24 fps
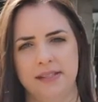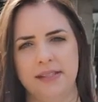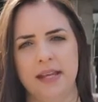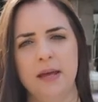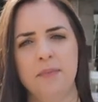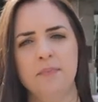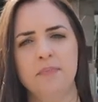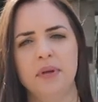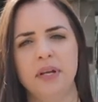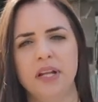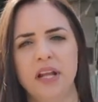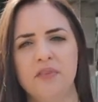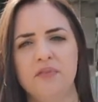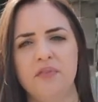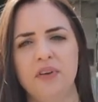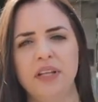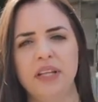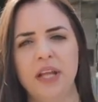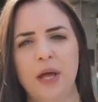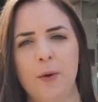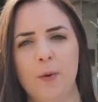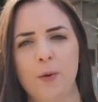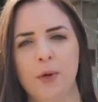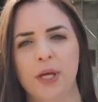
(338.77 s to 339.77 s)
sempre
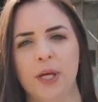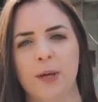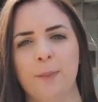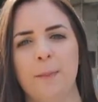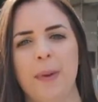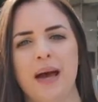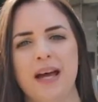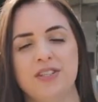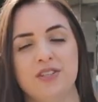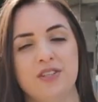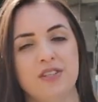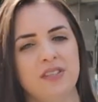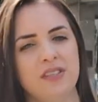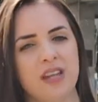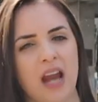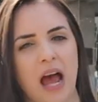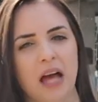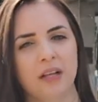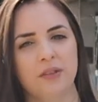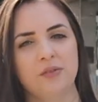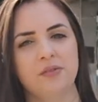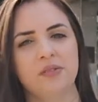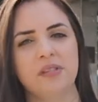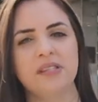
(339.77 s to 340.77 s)
defendeu que
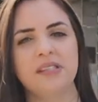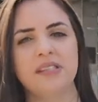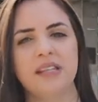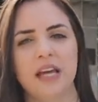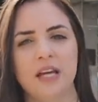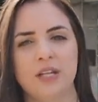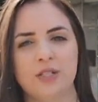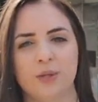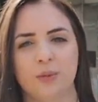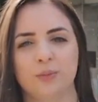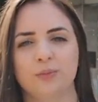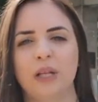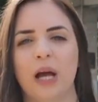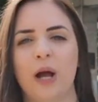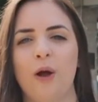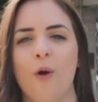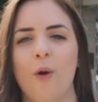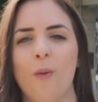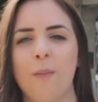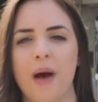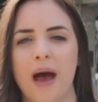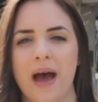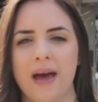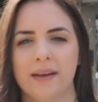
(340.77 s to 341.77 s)
magistrados estejam na
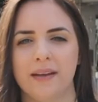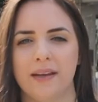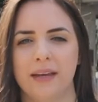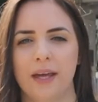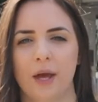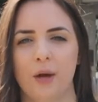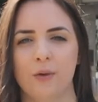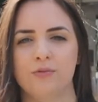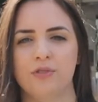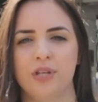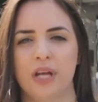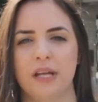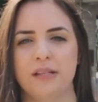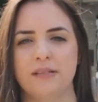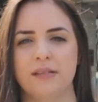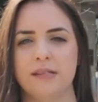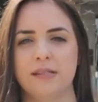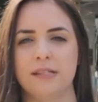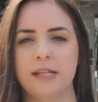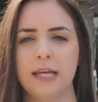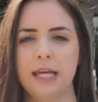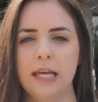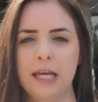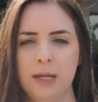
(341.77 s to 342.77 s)
comarca em
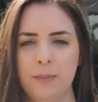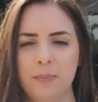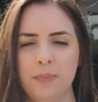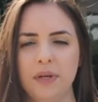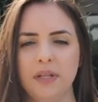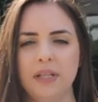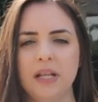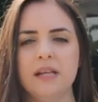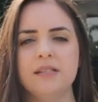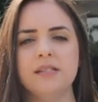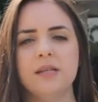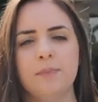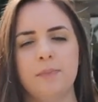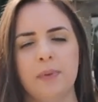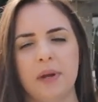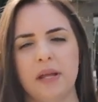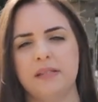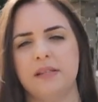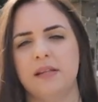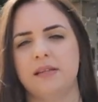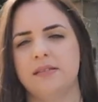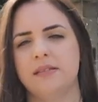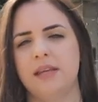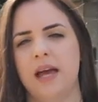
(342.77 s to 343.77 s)
audiências híbridas e
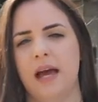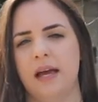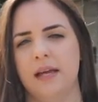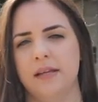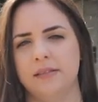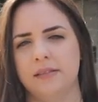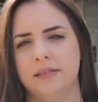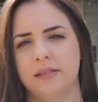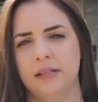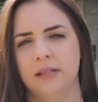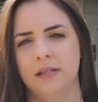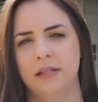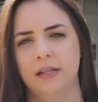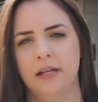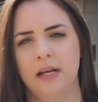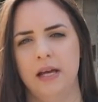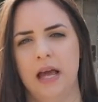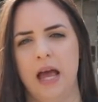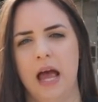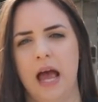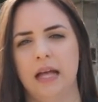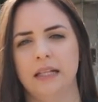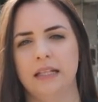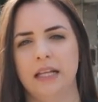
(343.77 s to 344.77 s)
presenciais,
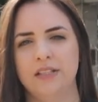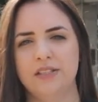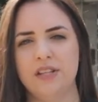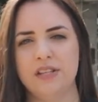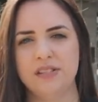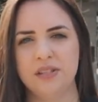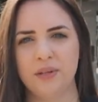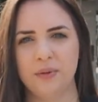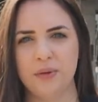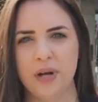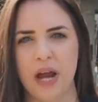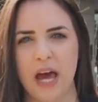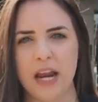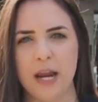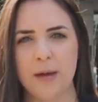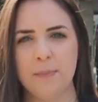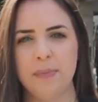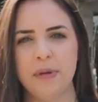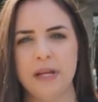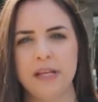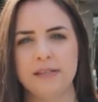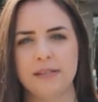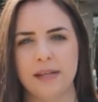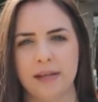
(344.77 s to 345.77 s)
além de assegurar a
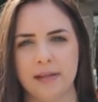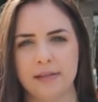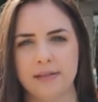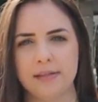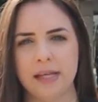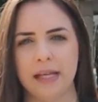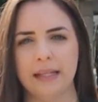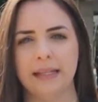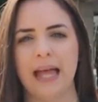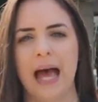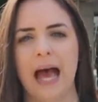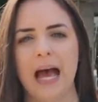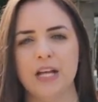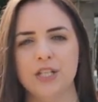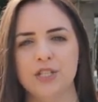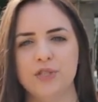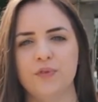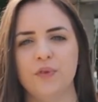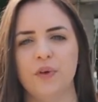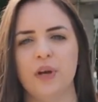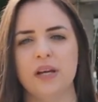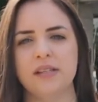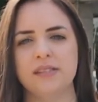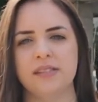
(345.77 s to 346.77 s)
presença da
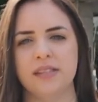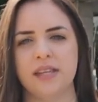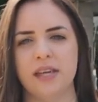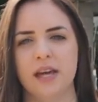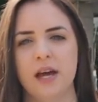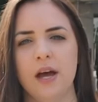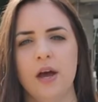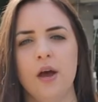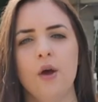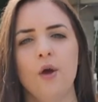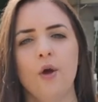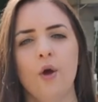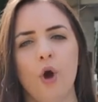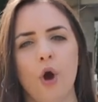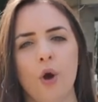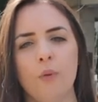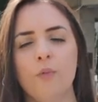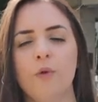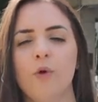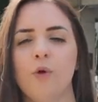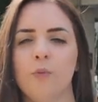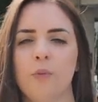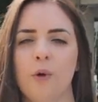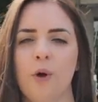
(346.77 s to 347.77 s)
advocacia
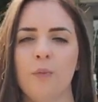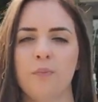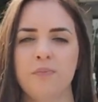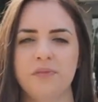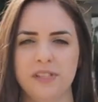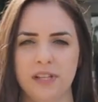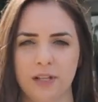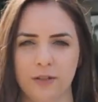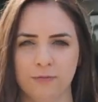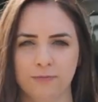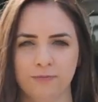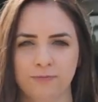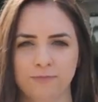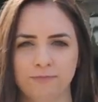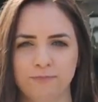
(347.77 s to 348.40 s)
como uma opção.